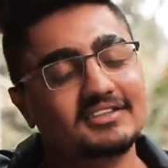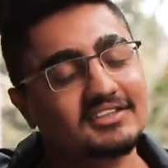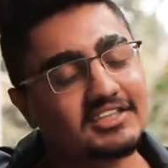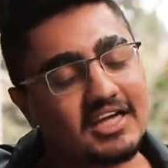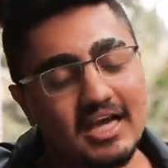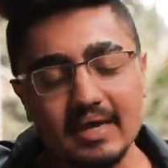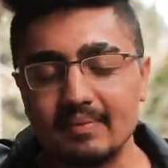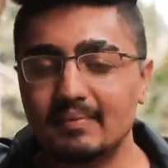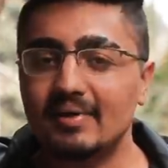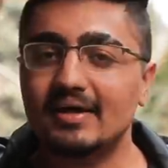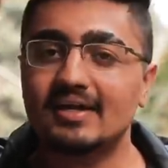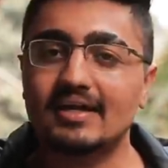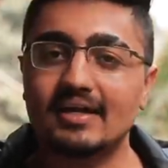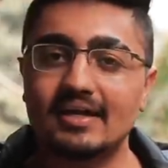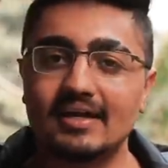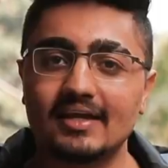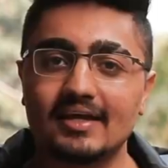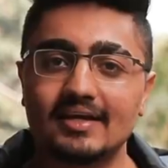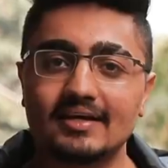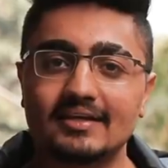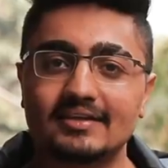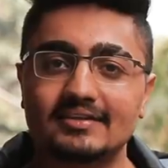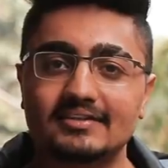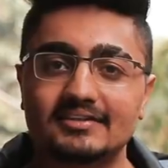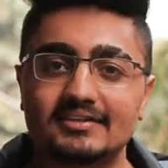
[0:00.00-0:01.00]
छः महीने
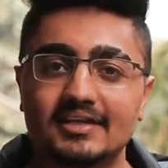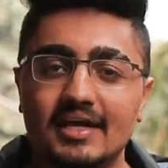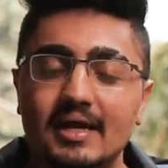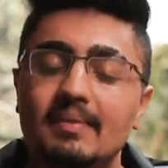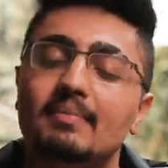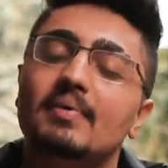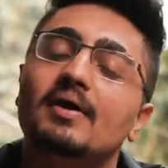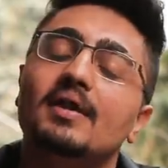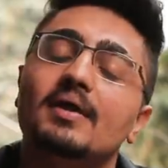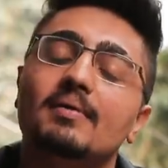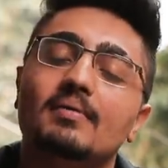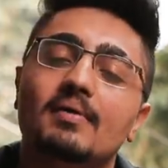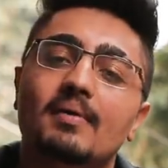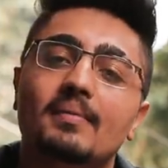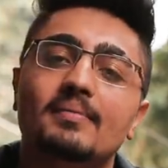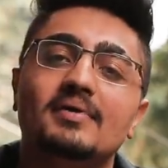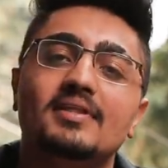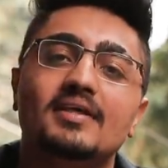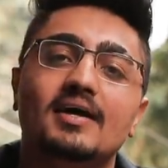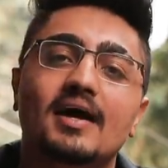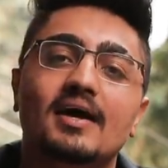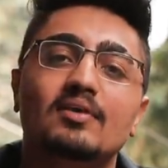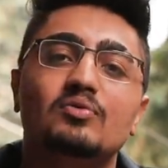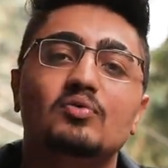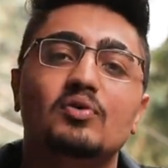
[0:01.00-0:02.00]
ले छः महीने में हमें
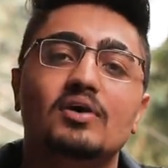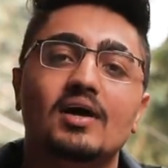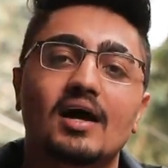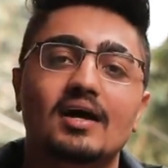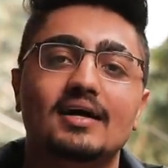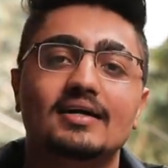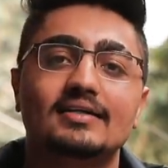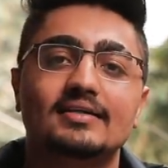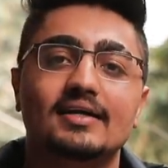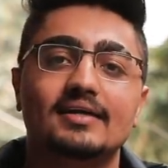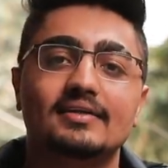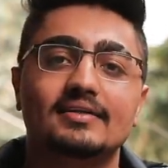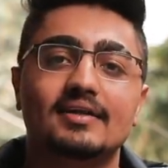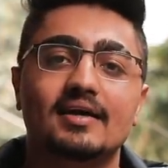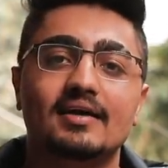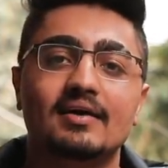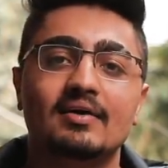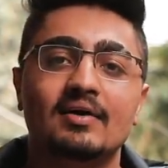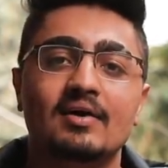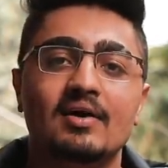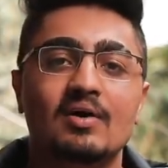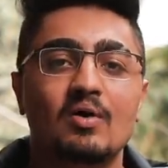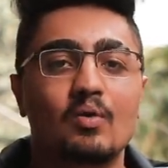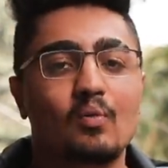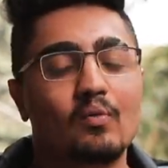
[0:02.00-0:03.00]
दिखा तू क्या कर सकता
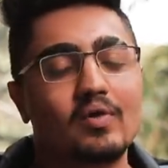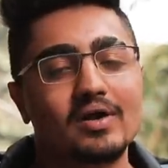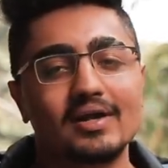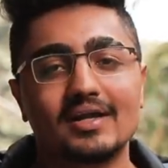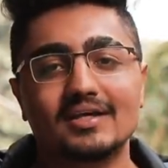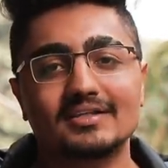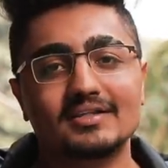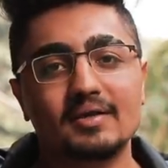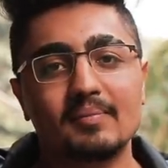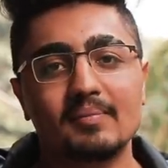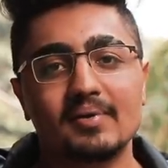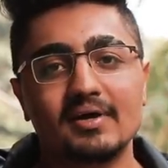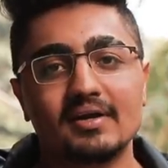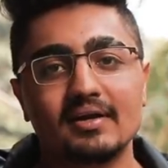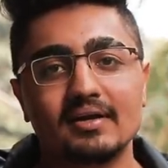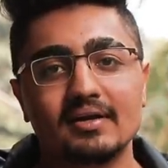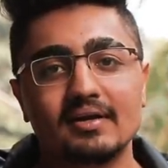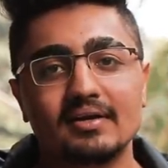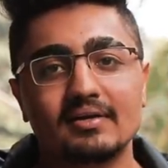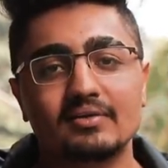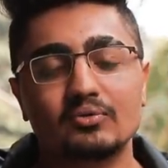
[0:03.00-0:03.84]
है वरना समर